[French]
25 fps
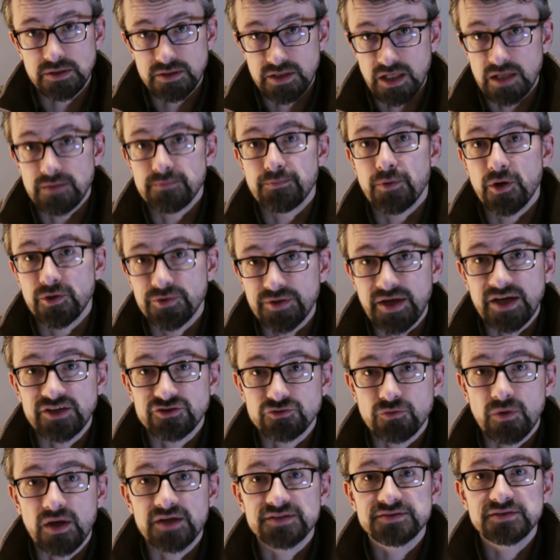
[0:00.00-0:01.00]
il y a une bonne
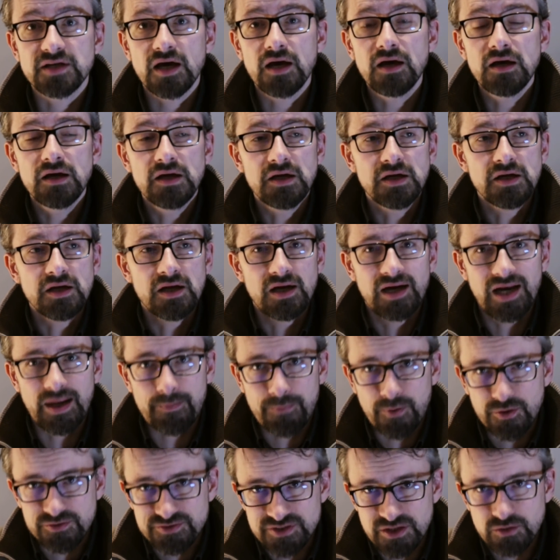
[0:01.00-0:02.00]
raison à ça. La
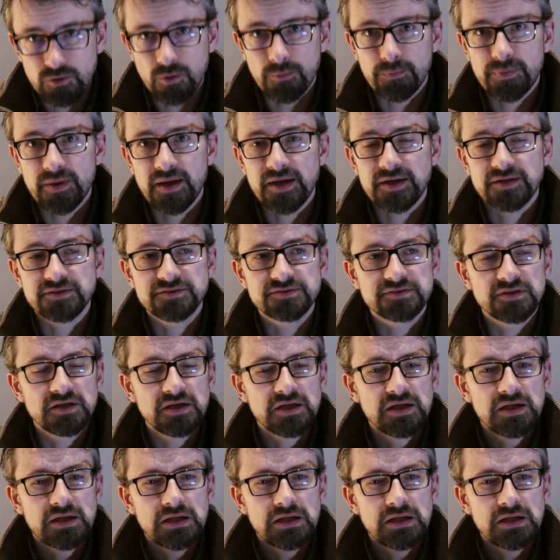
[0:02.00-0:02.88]
pensée complexe,